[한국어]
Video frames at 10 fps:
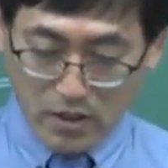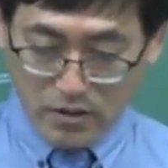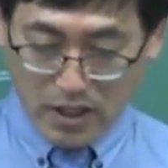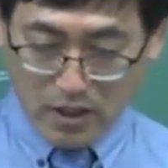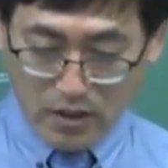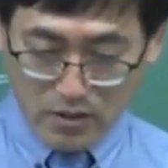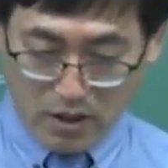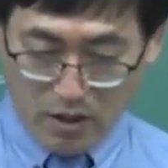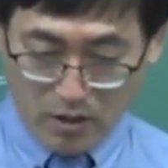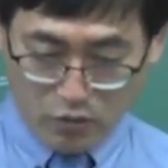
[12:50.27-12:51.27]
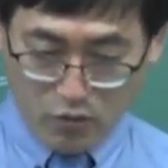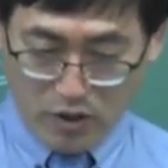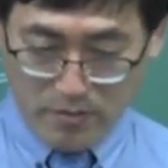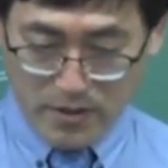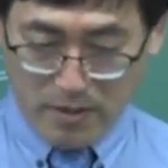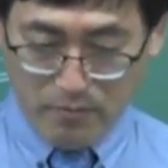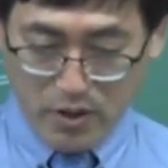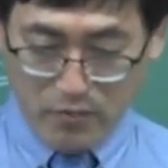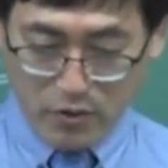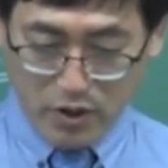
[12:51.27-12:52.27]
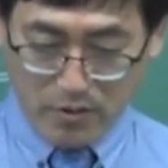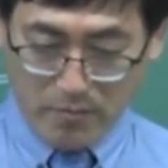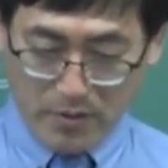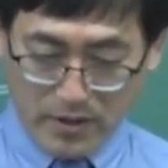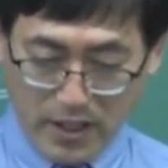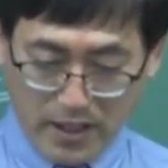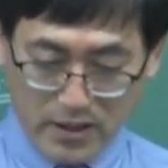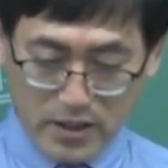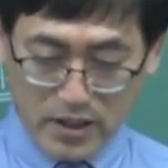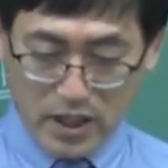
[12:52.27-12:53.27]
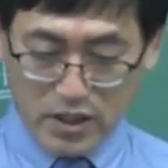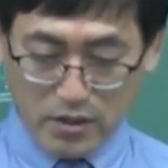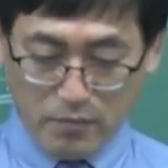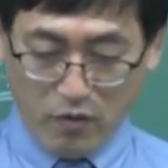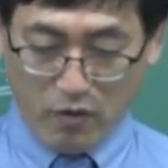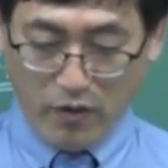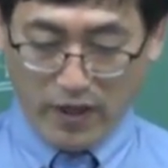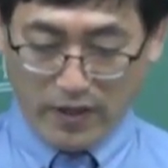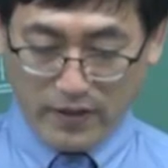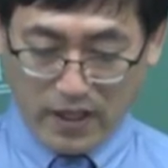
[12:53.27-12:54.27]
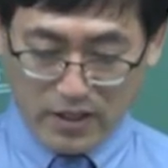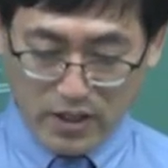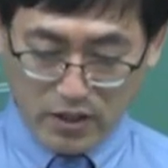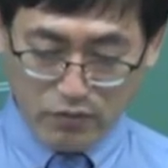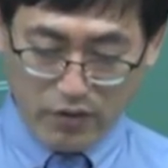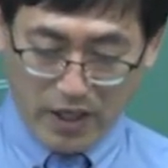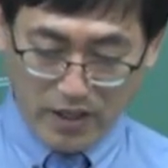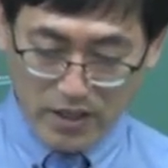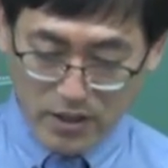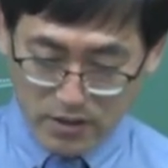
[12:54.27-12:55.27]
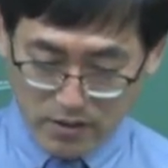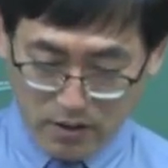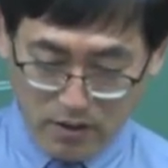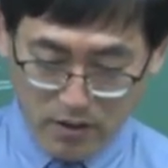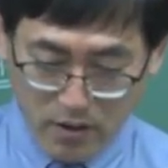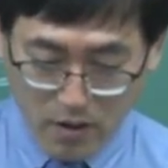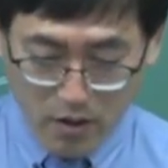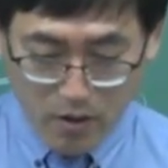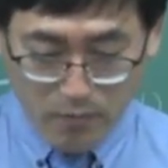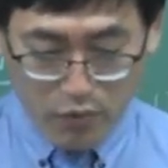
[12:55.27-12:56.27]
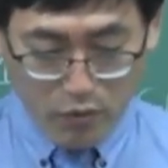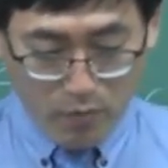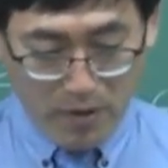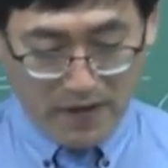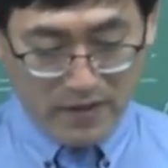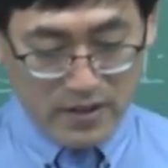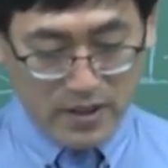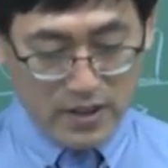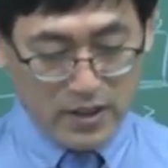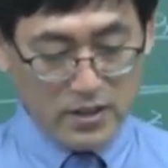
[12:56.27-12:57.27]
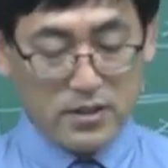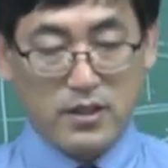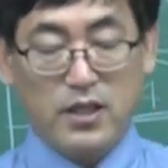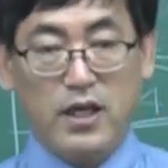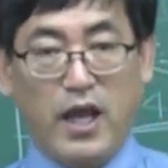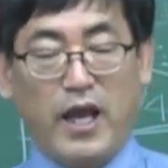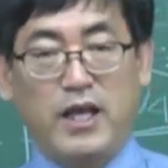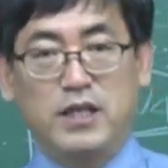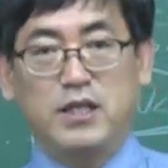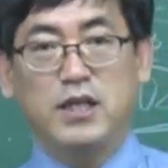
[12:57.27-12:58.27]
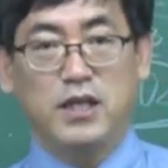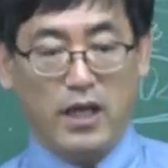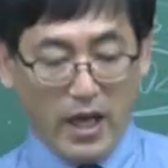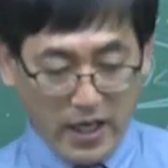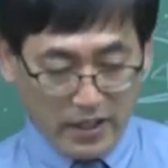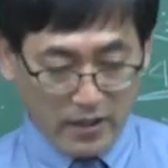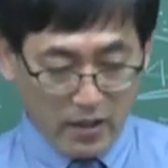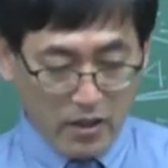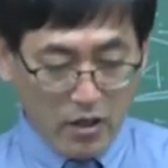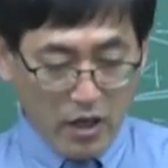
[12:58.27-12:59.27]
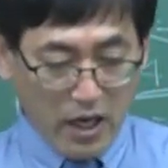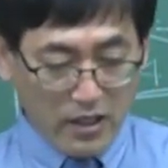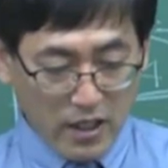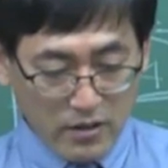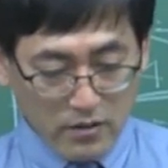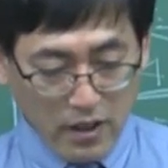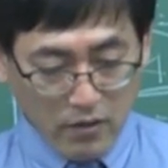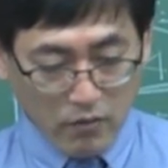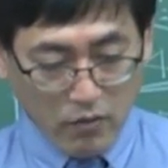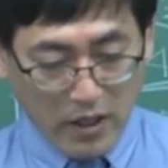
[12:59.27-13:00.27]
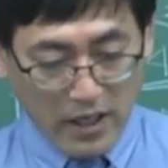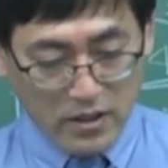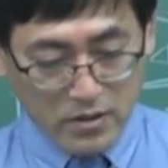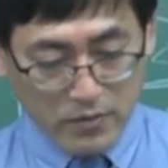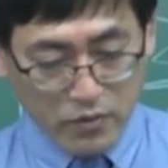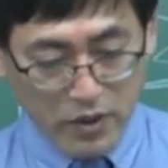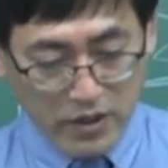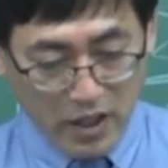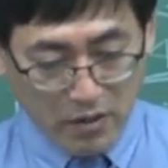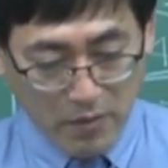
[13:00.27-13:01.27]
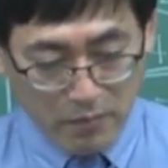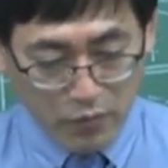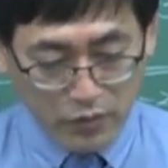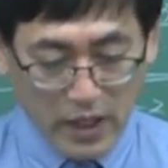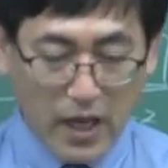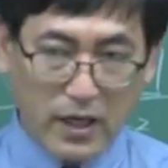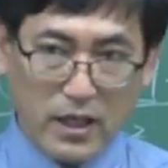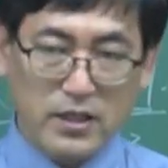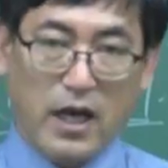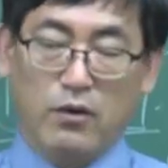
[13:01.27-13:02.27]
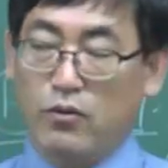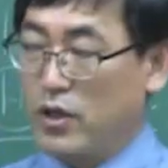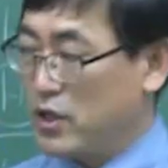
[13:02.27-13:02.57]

자, 그래서 동그라미 3번에 보시면 메탄 CH4, 에탄 C2H6, 프로판 C3H8. 하나 더 나는 꼭 알았으면 좋겠다라면 부탄까지 알고